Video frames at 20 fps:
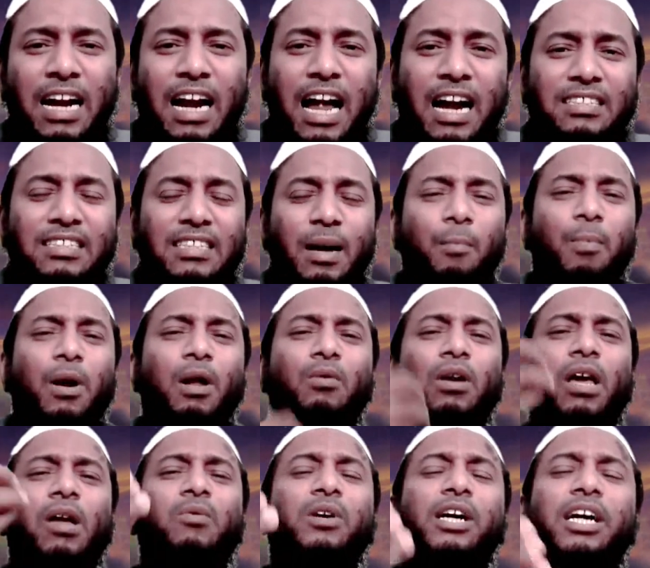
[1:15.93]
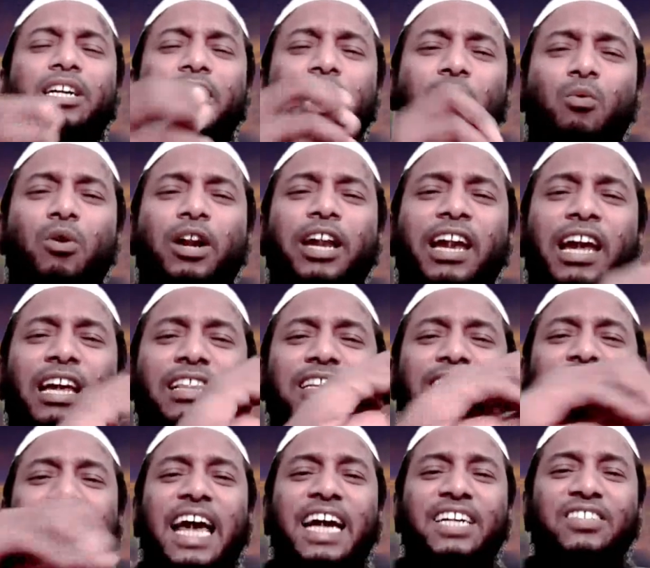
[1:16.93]
நான் சம்பள உயர்வு கேட்டால் உடனே அதை
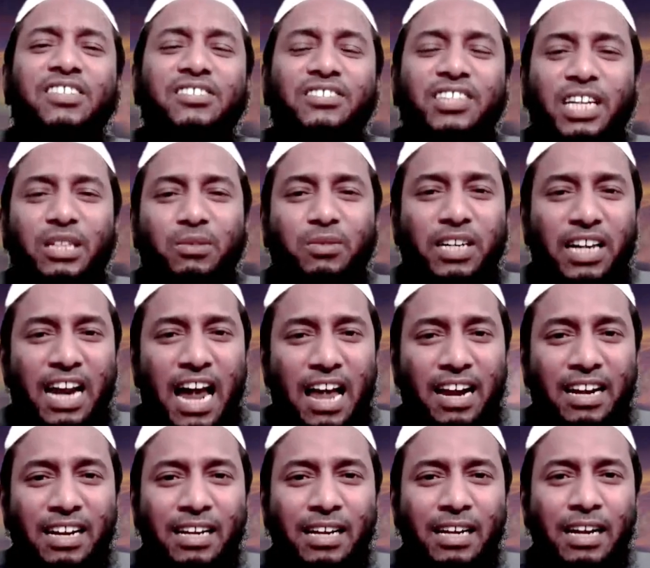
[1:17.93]
சாங்ஷன் செய்து விடுகிறார்